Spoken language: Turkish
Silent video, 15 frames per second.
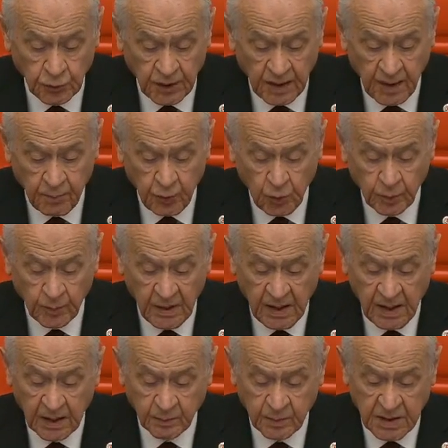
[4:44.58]
Türkiye Büyük
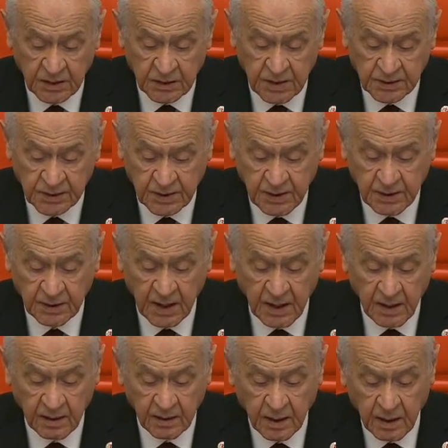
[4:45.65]
Millet Meclisi'nin
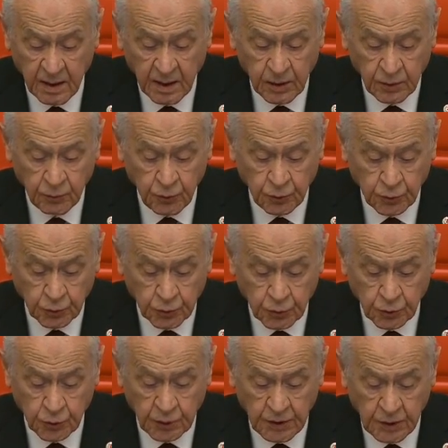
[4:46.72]
de
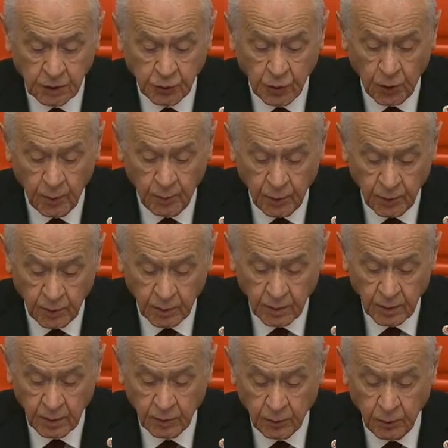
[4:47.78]
103. yıl
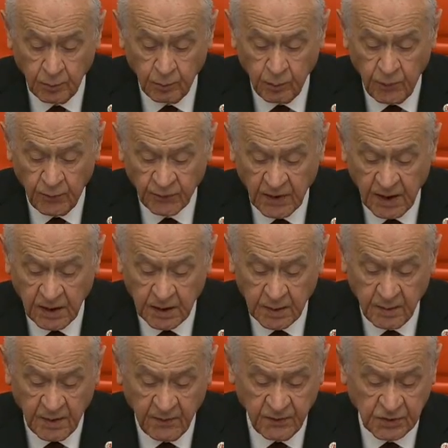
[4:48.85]
dönümünü
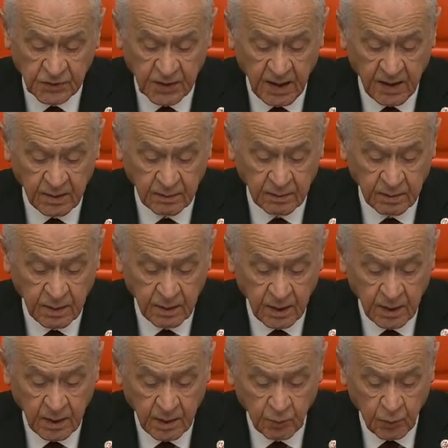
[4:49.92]
müftehir bir vicdan,
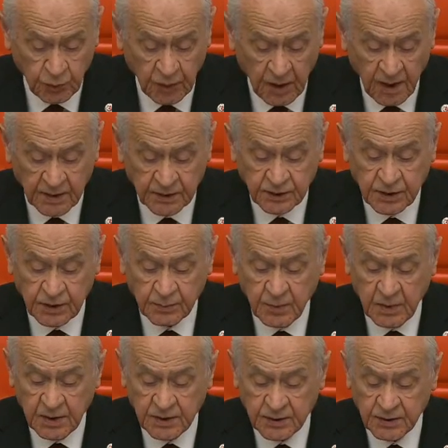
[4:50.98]

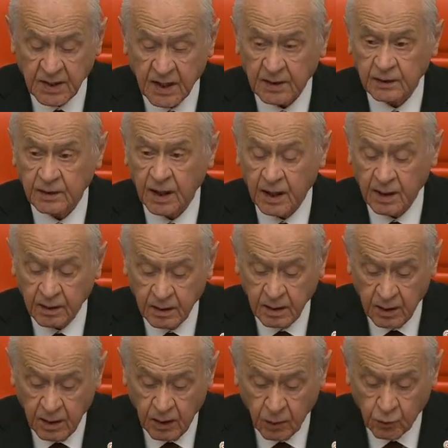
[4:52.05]
müteassis bir
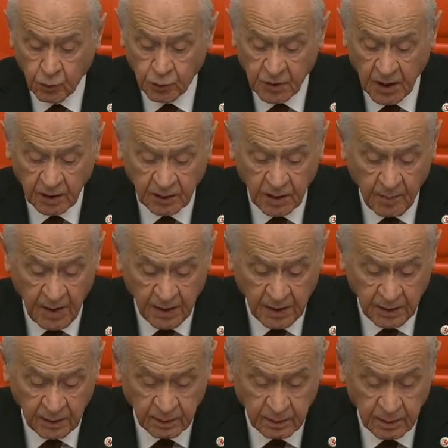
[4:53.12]
hissiyatla
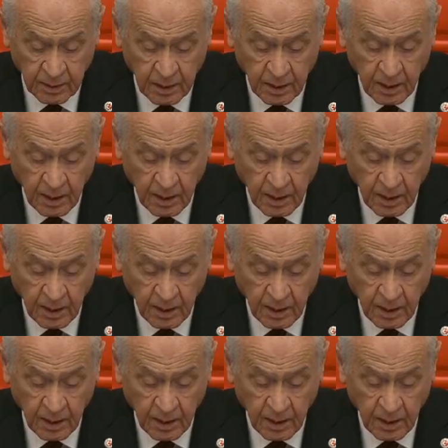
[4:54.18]
kucaklamanın